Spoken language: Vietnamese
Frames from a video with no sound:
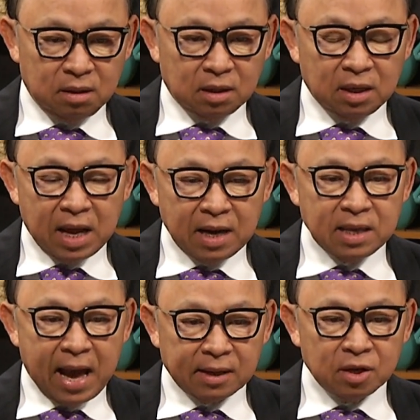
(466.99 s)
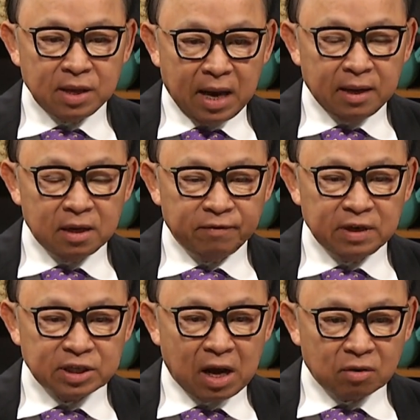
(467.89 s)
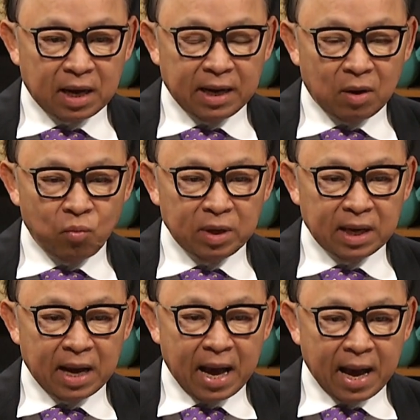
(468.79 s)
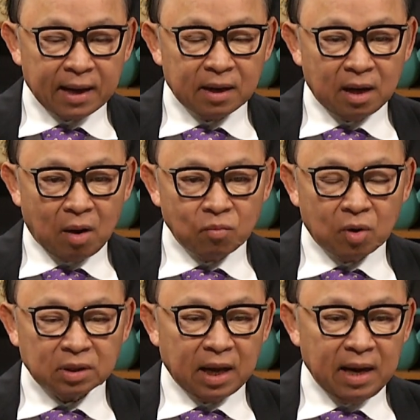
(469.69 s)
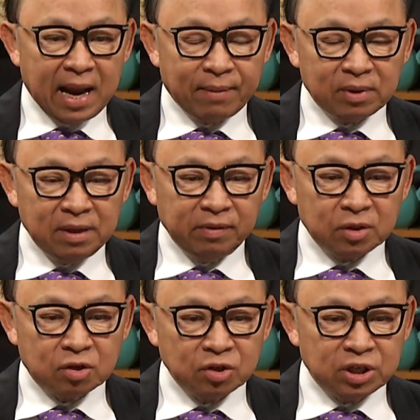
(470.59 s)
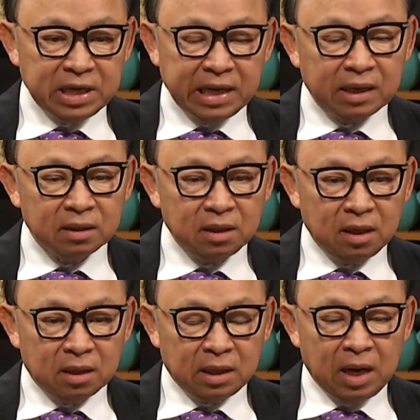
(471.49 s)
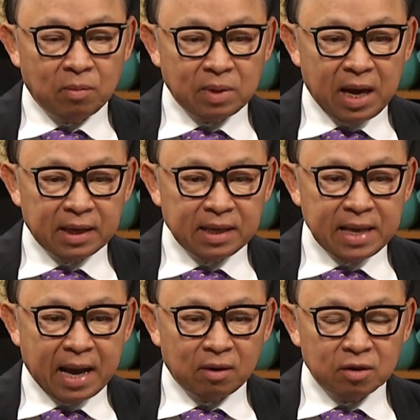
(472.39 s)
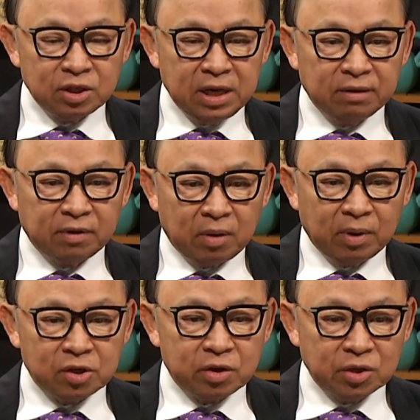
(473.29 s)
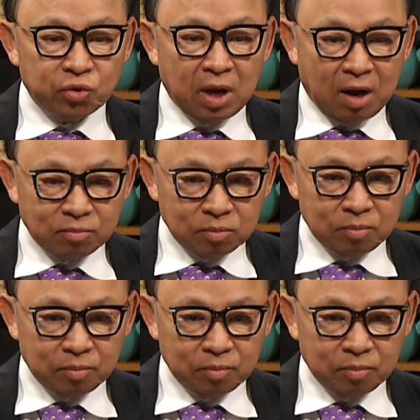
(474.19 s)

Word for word: Khi để dạng như vậy đó, vì sau này ông Nguyễn Văn A đó, ông có thể làm cái living trust riêng để ông để cái nhà đó riêng và trong cái trust của ông.